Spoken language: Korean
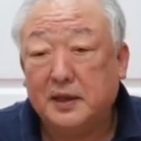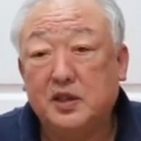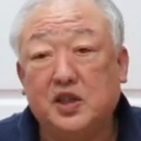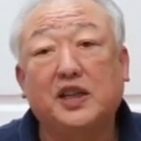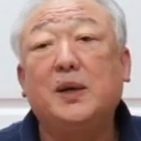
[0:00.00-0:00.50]

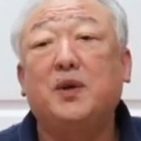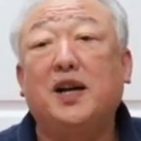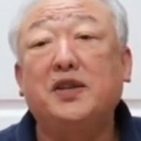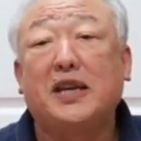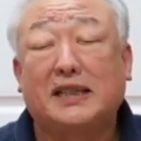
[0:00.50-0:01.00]
지금
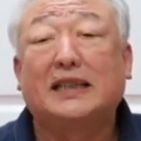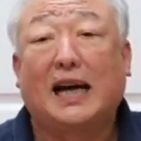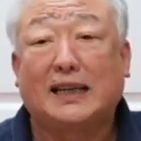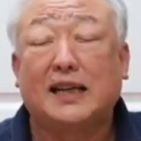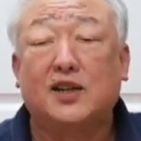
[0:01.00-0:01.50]
현재 그렇게
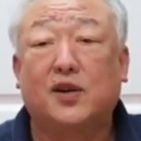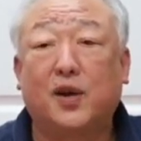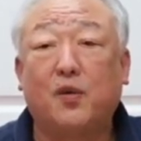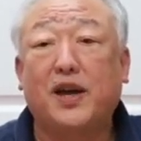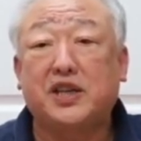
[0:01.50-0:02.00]
하라는 거예요.
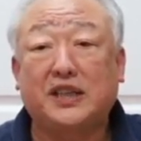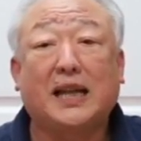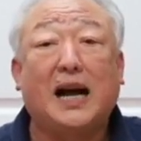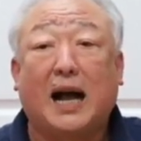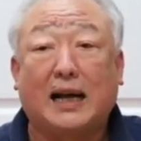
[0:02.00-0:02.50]
왜
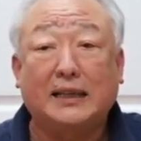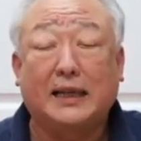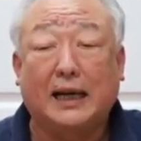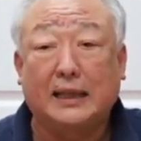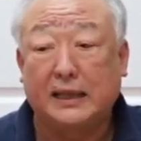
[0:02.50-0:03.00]
시대가
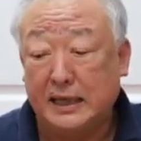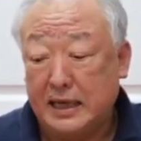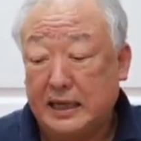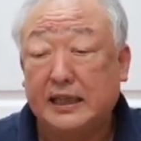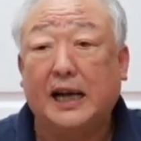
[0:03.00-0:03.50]
악하니까
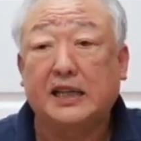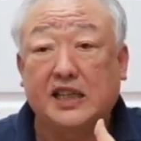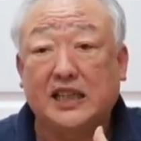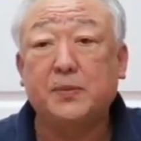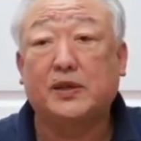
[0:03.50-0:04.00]
네가
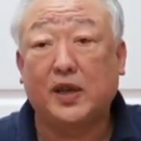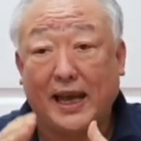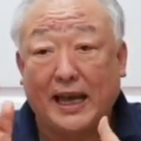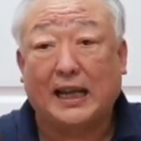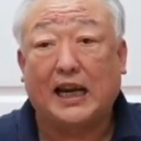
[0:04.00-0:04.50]
지금에서
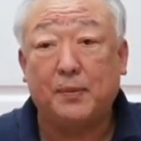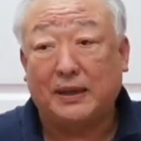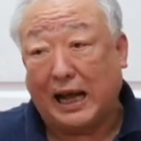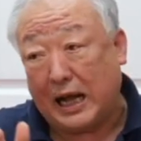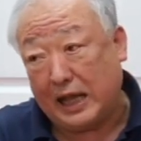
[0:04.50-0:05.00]
해결 안 하면 나,